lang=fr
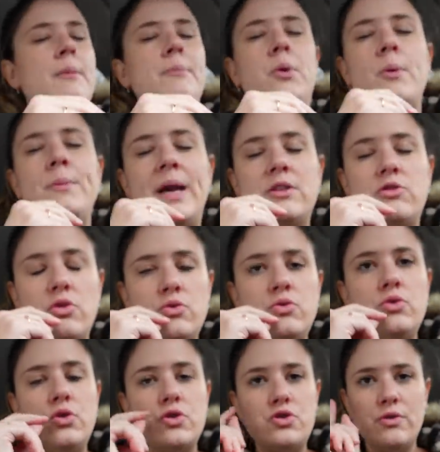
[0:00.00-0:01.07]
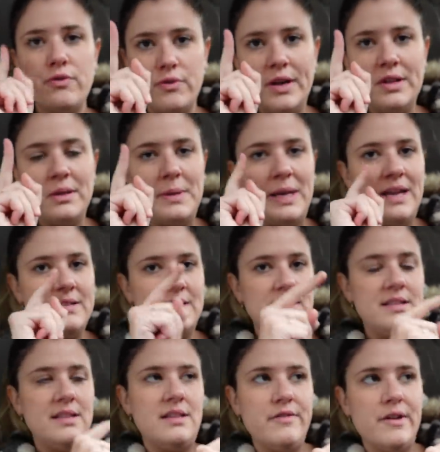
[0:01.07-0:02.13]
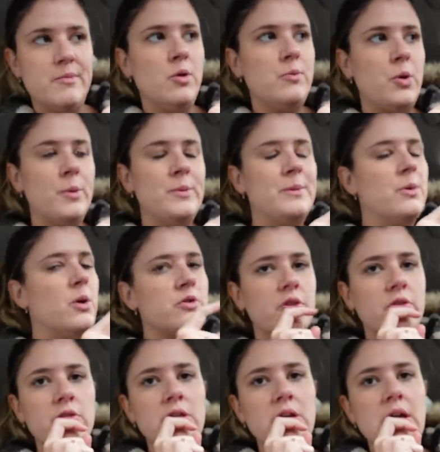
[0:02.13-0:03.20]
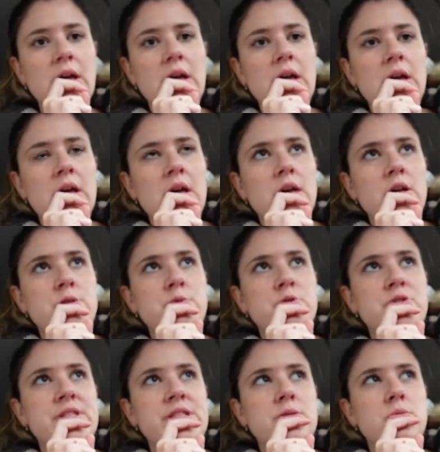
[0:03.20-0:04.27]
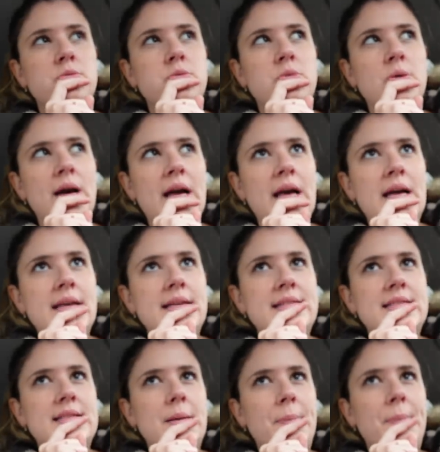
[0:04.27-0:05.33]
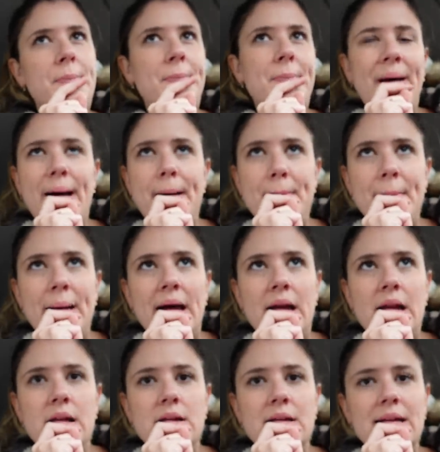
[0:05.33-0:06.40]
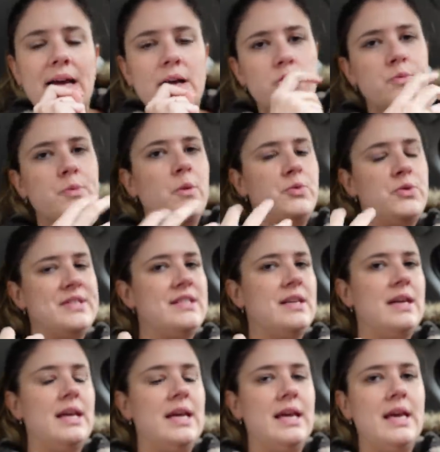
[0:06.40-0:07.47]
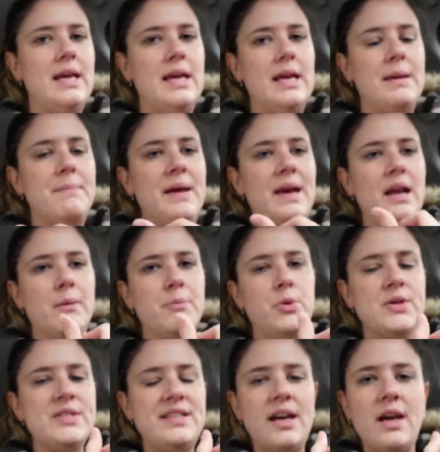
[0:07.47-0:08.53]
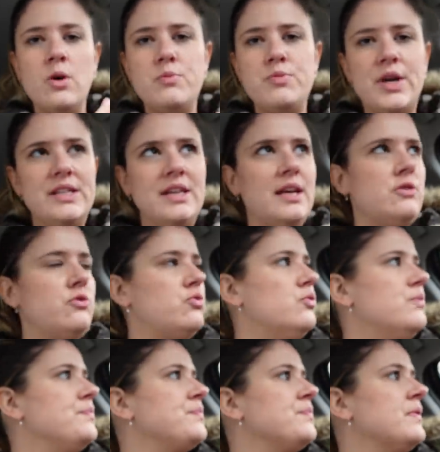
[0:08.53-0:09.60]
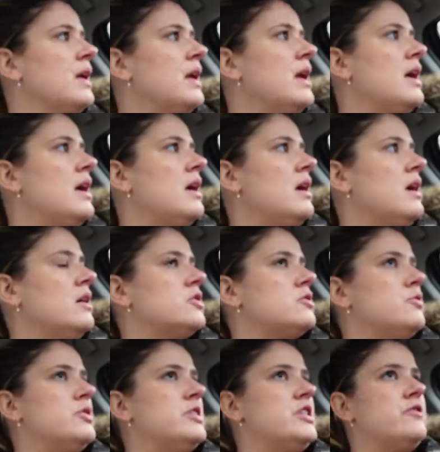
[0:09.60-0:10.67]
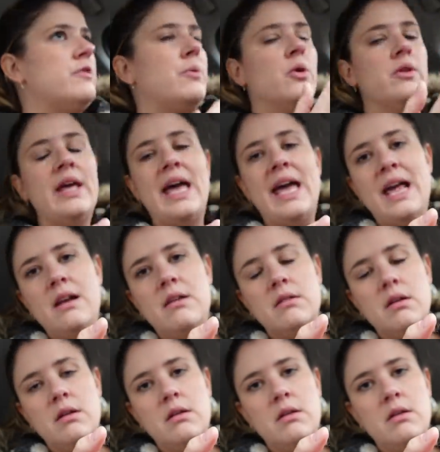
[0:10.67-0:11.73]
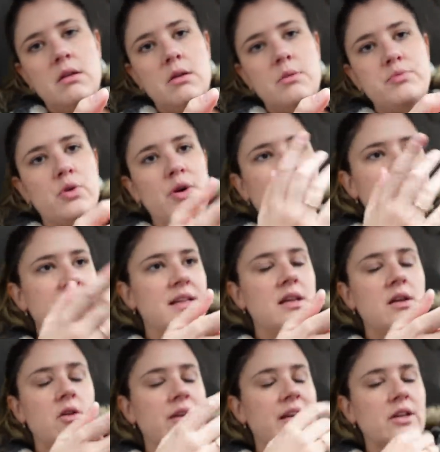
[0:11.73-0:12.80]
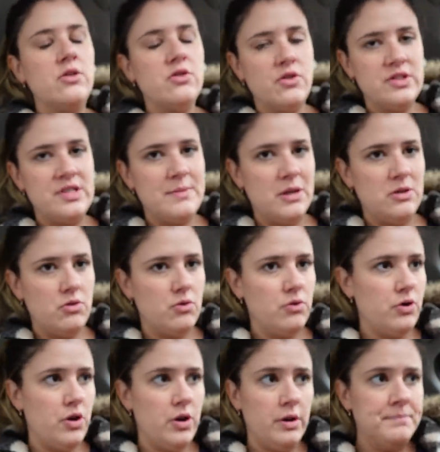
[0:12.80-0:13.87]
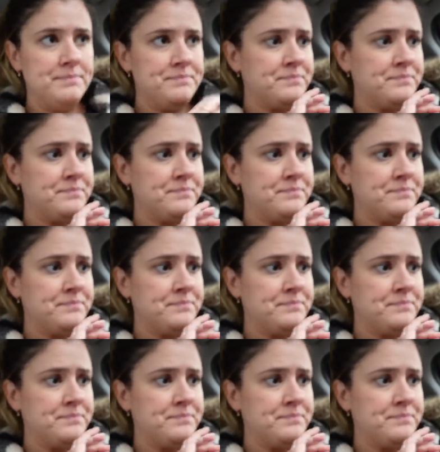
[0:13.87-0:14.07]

Première tenue que je vois dans le magasin, c'était vraiment le premier portant. Je me suis dit, ouais, c'est pas mal. La coupe en plus est, belle, un peu resserrée au poignet et tout. Je me dis, je vais prendre elle euh, pour gagner euh, quelques centimètres de longueur.